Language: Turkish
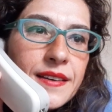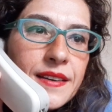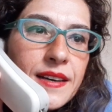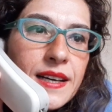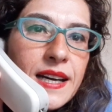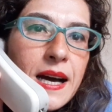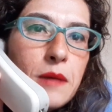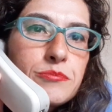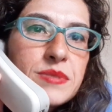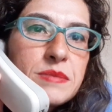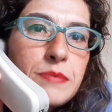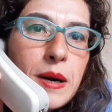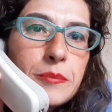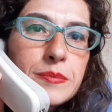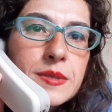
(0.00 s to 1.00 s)
Ha, cups
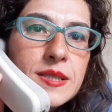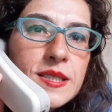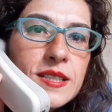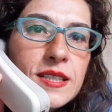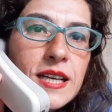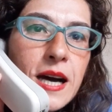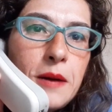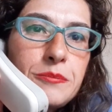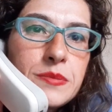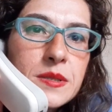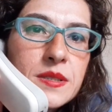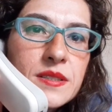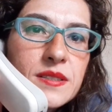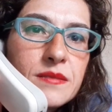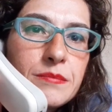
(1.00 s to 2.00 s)
maps.
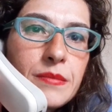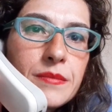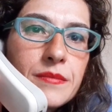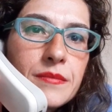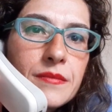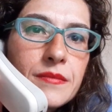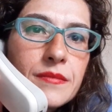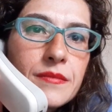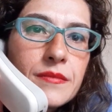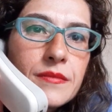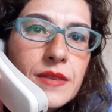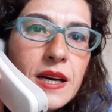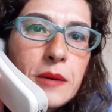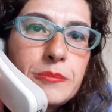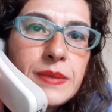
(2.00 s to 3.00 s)
Cups
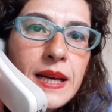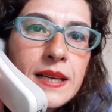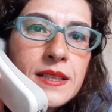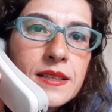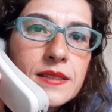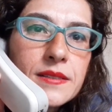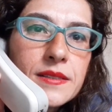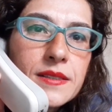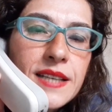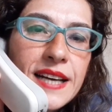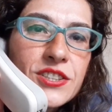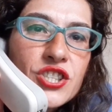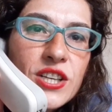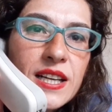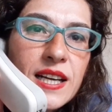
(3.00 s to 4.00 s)
kaplar
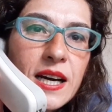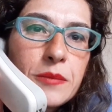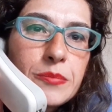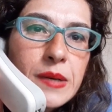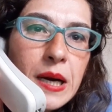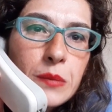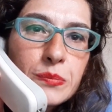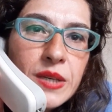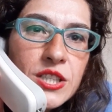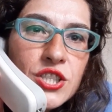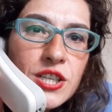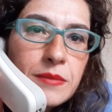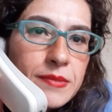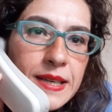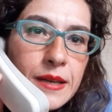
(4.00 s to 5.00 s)
yani şey kap kap
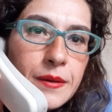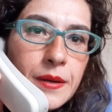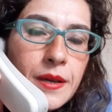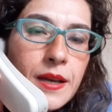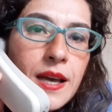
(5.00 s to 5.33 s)
kaçak ne